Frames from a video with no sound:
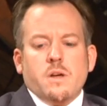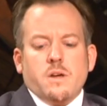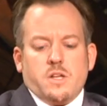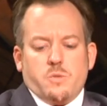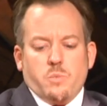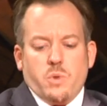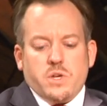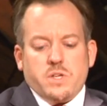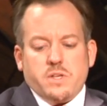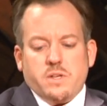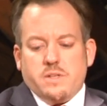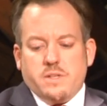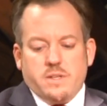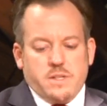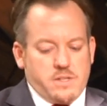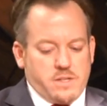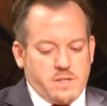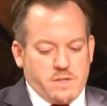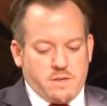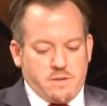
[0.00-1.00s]
Ich möchte
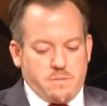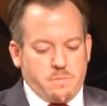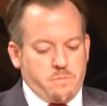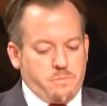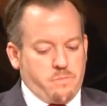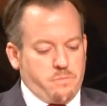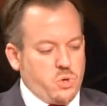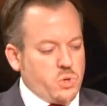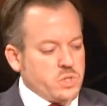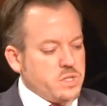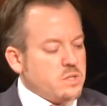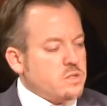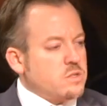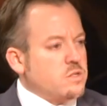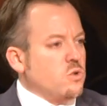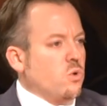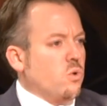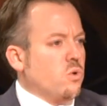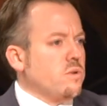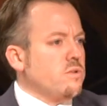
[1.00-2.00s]
diese
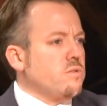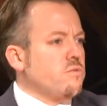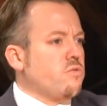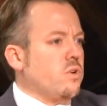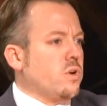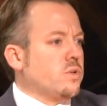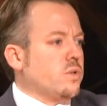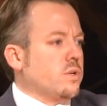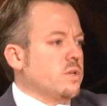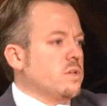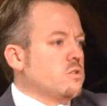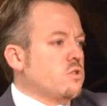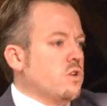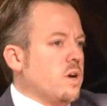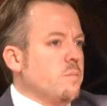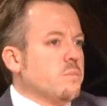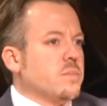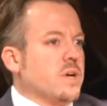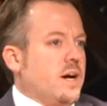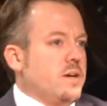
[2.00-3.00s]
Positionen von Donald
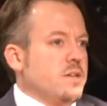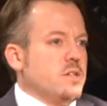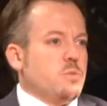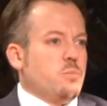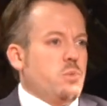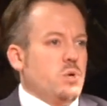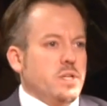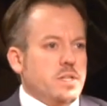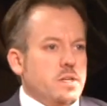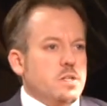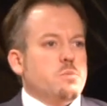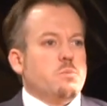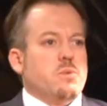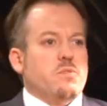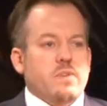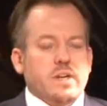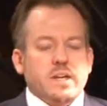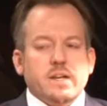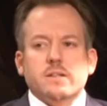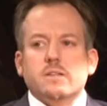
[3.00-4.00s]
Trump gar nicht politisch
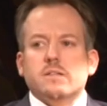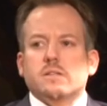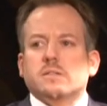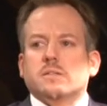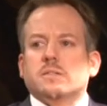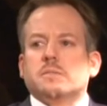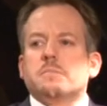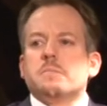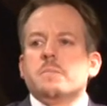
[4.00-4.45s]
bewerten.